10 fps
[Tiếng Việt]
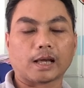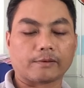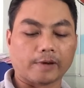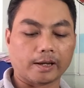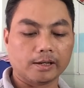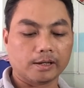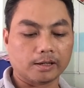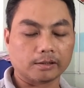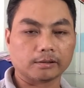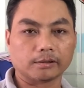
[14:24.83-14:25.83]
là phải
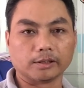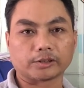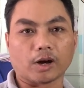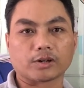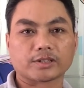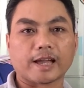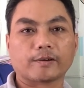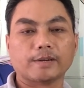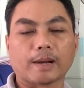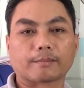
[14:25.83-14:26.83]
à, lựa chọn
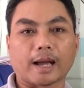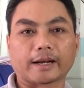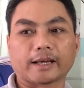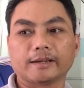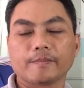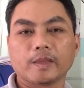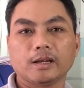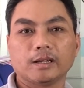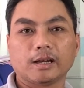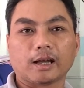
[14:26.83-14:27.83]
sao cái mặt bằng này
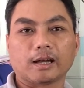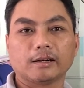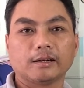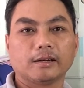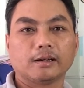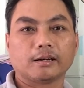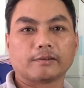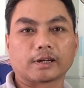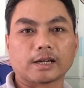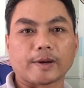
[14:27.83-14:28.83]
à,
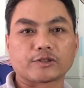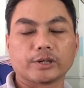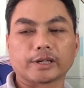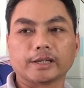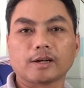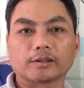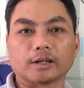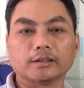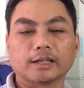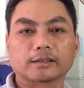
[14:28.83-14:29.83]
và ờ, các bạn suy nghĩ coi
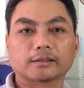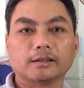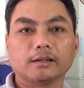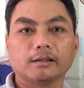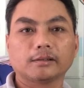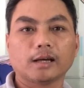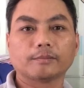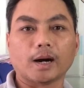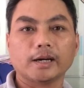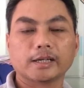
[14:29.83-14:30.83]
thử là có
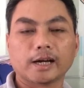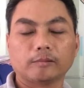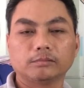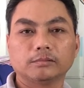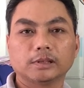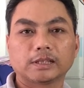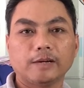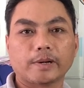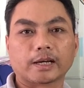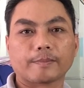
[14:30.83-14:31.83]
nên bỏ hay không
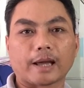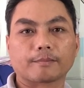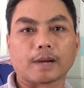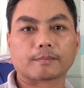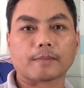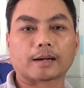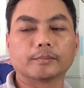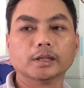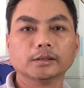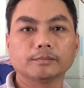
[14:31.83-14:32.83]
nếu mà các bạn mặt bằng
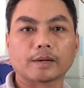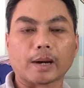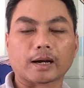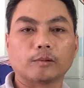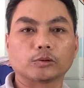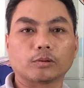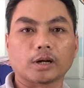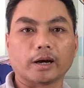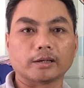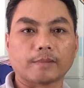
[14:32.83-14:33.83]
mướn mặt bằng không
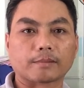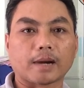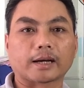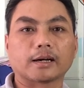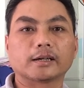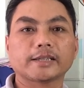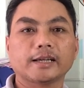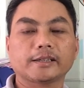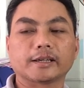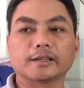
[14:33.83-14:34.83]
thuận lợi mặt bằng ở
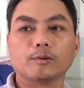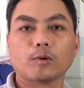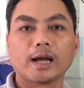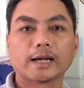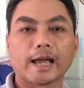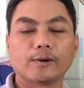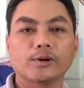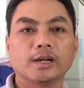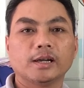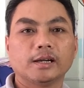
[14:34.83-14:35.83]
giá trị nó quá cao